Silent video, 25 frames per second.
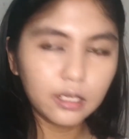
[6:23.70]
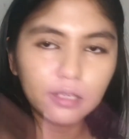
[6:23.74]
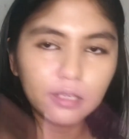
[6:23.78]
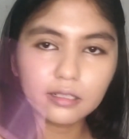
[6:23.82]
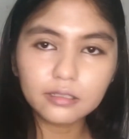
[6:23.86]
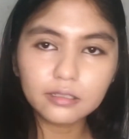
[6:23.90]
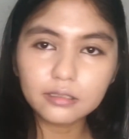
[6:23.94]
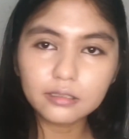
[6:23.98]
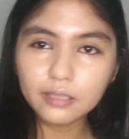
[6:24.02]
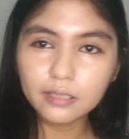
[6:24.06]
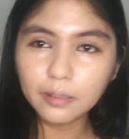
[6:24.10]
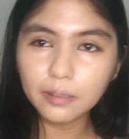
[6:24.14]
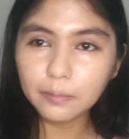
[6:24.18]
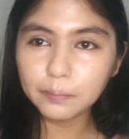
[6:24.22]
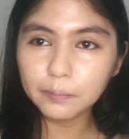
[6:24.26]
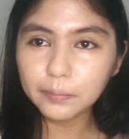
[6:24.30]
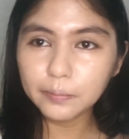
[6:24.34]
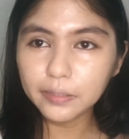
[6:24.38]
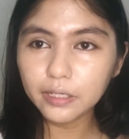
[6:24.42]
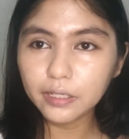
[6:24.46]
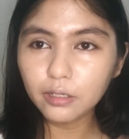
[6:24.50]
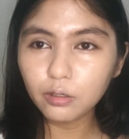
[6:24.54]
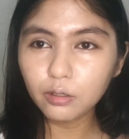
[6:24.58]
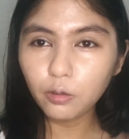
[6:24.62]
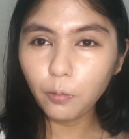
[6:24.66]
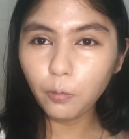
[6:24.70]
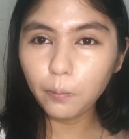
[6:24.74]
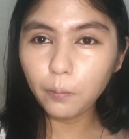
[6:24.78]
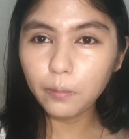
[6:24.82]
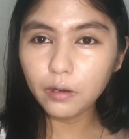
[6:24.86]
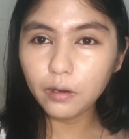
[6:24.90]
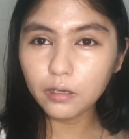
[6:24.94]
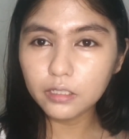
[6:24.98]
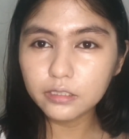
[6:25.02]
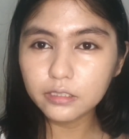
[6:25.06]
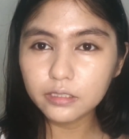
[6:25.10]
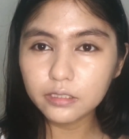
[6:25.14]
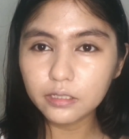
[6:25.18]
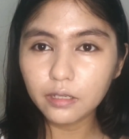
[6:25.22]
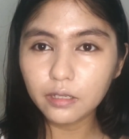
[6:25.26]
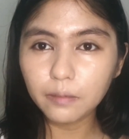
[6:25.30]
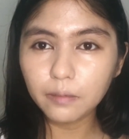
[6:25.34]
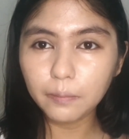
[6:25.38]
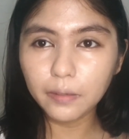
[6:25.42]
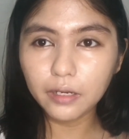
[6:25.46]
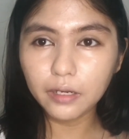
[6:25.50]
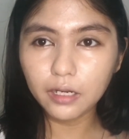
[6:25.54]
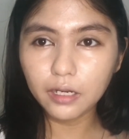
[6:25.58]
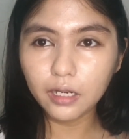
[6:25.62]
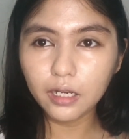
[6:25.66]
tapi aku brushnya
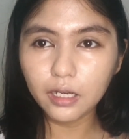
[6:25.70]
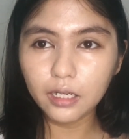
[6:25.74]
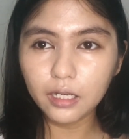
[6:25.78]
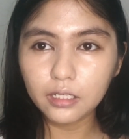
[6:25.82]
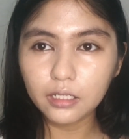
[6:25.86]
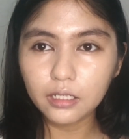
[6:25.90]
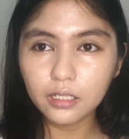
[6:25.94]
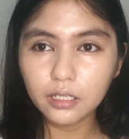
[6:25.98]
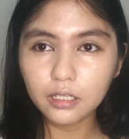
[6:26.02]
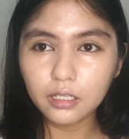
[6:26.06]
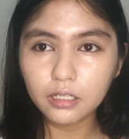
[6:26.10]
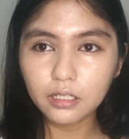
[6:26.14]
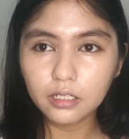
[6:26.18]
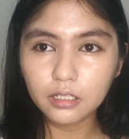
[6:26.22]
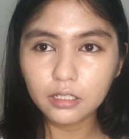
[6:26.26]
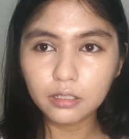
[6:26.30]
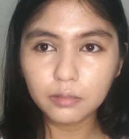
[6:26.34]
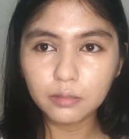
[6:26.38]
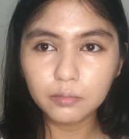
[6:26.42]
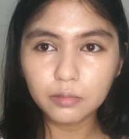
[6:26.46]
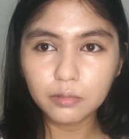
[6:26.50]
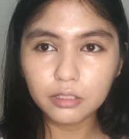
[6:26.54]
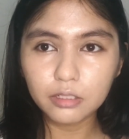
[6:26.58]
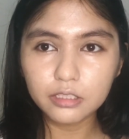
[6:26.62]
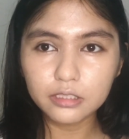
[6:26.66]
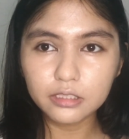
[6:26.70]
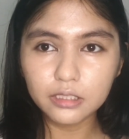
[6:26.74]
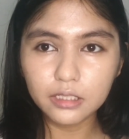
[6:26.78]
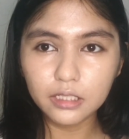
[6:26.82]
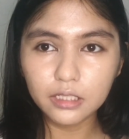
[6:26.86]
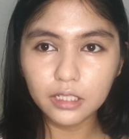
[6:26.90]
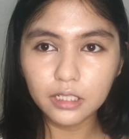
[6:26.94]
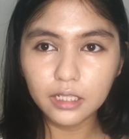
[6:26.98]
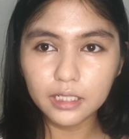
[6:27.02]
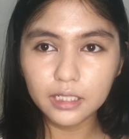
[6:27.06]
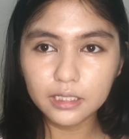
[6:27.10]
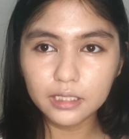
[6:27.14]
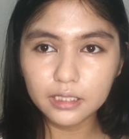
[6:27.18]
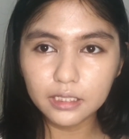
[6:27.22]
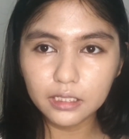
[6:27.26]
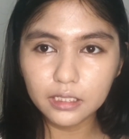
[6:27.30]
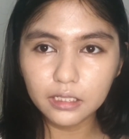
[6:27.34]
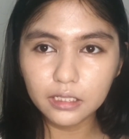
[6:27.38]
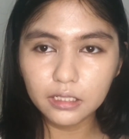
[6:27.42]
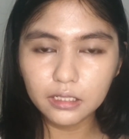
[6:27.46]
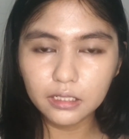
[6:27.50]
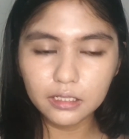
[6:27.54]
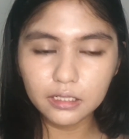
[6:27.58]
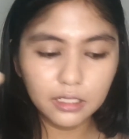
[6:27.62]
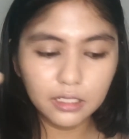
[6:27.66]
pakai uh, brush ini lagi
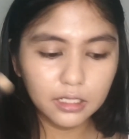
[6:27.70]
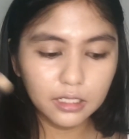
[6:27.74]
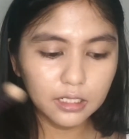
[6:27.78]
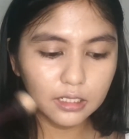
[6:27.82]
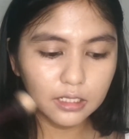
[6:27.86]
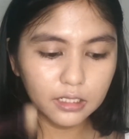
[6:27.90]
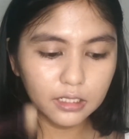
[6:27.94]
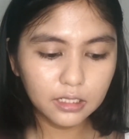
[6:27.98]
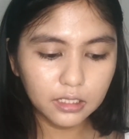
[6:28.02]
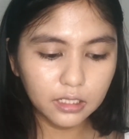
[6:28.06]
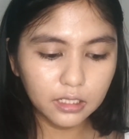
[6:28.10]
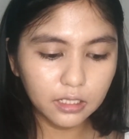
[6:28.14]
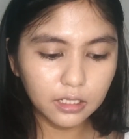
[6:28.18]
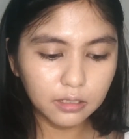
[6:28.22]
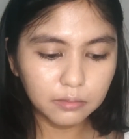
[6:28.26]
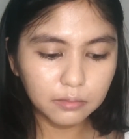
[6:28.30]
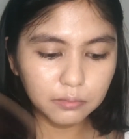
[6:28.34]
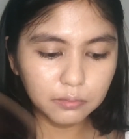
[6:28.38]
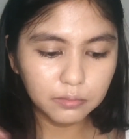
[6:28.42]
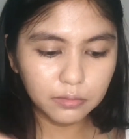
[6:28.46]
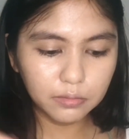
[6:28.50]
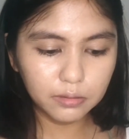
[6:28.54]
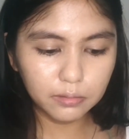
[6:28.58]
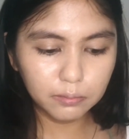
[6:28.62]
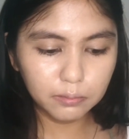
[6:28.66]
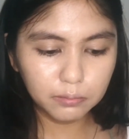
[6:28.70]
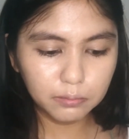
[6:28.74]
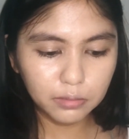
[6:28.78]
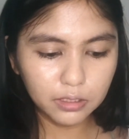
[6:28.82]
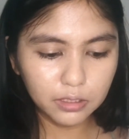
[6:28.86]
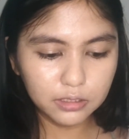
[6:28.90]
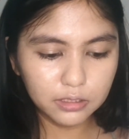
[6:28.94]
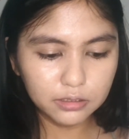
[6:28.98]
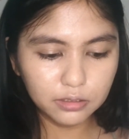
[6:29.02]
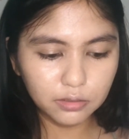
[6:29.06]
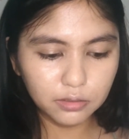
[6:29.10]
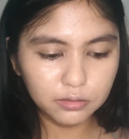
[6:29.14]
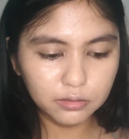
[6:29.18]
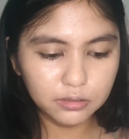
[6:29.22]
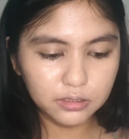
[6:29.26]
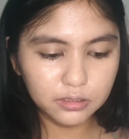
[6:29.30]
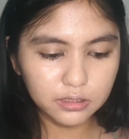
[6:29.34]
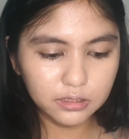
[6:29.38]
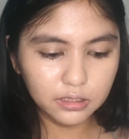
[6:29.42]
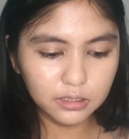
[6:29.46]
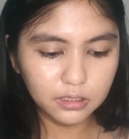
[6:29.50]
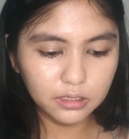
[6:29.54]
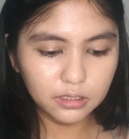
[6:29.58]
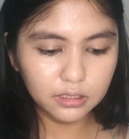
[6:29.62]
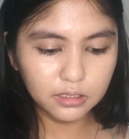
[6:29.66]
the, yang brush
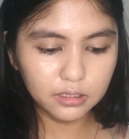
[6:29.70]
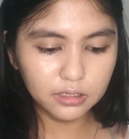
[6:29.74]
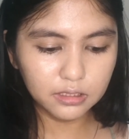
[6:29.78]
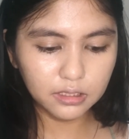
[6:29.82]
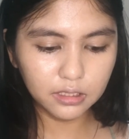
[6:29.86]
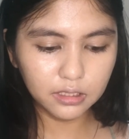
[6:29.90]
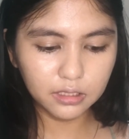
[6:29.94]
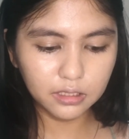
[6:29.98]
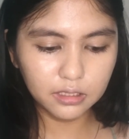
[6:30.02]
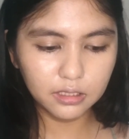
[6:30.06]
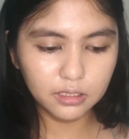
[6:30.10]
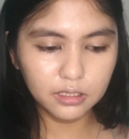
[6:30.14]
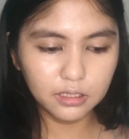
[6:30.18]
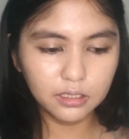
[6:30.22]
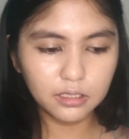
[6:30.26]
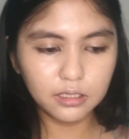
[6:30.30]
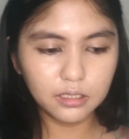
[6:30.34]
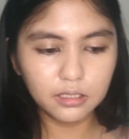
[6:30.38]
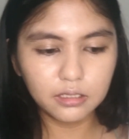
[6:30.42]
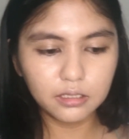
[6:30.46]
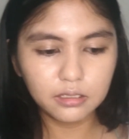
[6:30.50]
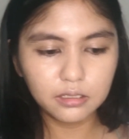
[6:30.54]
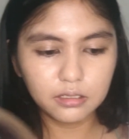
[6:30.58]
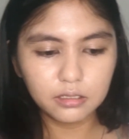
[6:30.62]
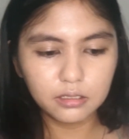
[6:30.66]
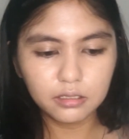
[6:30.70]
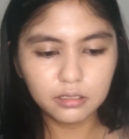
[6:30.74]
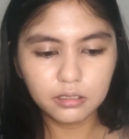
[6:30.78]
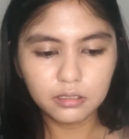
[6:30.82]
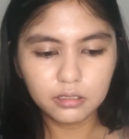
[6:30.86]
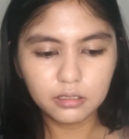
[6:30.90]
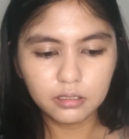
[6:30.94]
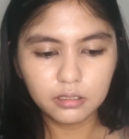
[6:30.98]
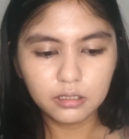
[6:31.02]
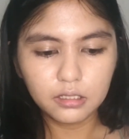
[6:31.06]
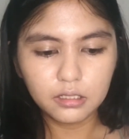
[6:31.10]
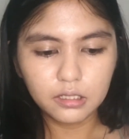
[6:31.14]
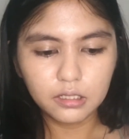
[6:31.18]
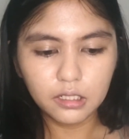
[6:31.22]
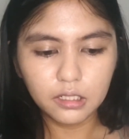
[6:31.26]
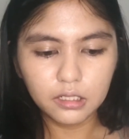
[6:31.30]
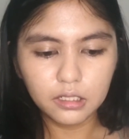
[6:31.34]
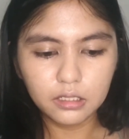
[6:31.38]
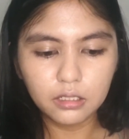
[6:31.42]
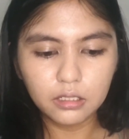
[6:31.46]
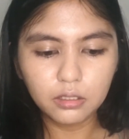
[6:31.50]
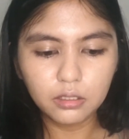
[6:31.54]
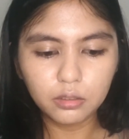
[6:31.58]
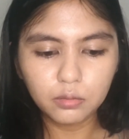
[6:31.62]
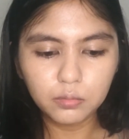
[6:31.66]
concealer tadi karena
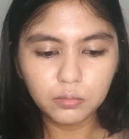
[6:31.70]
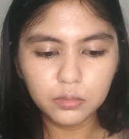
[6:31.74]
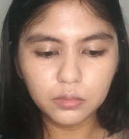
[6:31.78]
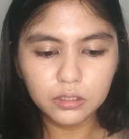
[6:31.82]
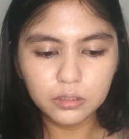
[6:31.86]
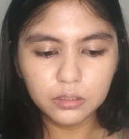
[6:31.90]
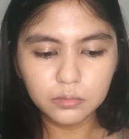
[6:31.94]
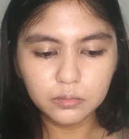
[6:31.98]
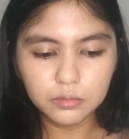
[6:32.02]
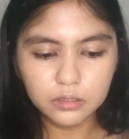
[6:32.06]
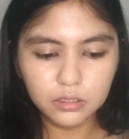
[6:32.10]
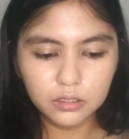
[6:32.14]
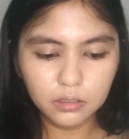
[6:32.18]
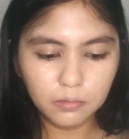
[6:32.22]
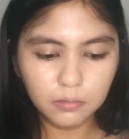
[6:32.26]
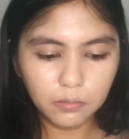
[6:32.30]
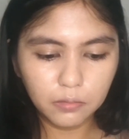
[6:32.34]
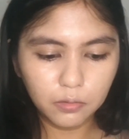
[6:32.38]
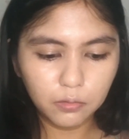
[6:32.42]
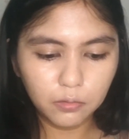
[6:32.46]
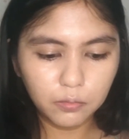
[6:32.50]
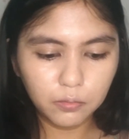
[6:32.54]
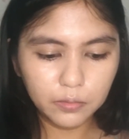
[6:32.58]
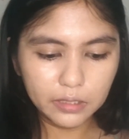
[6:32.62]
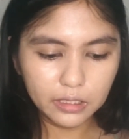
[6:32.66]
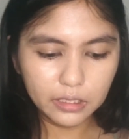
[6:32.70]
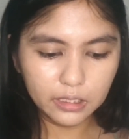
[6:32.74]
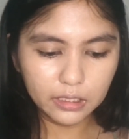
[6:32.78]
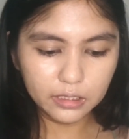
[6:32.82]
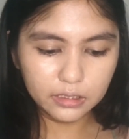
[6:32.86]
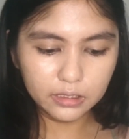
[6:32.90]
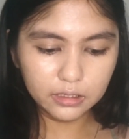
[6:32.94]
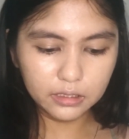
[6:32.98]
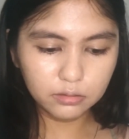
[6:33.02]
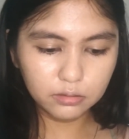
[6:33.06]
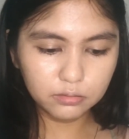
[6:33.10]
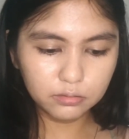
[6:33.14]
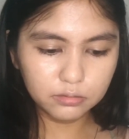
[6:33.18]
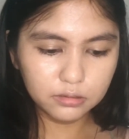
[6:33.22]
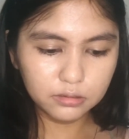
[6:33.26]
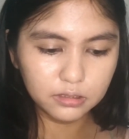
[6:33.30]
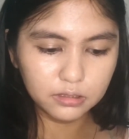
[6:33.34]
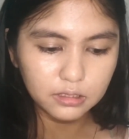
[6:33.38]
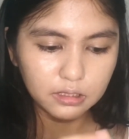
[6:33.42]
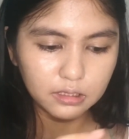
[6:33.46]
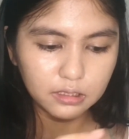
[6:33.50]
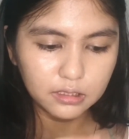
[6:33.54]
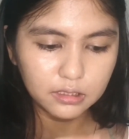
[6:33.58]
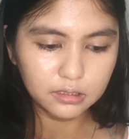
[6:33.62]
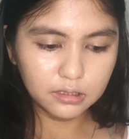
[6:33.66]
aku bener-bener mau makainya tuh
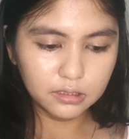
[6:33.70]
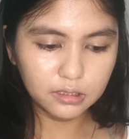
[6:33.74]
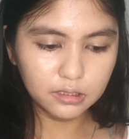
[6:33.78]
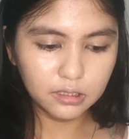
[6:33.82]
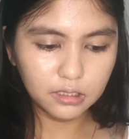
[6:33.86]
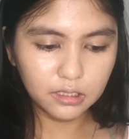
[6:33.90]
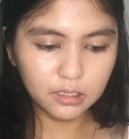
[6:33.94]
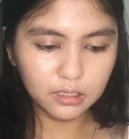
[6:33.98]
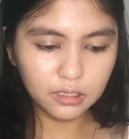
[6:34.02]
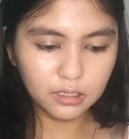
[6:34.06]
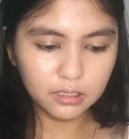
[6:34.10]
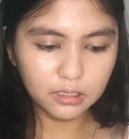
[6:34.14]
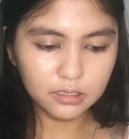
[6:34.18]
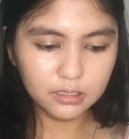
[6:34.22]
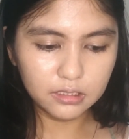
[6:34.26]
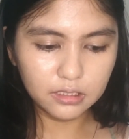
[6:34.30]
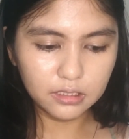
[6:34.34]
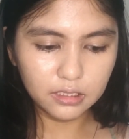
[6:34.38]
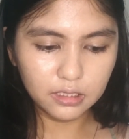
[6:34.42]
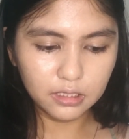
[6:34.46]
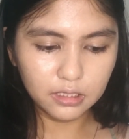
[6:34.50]
sedikit-sedikit aja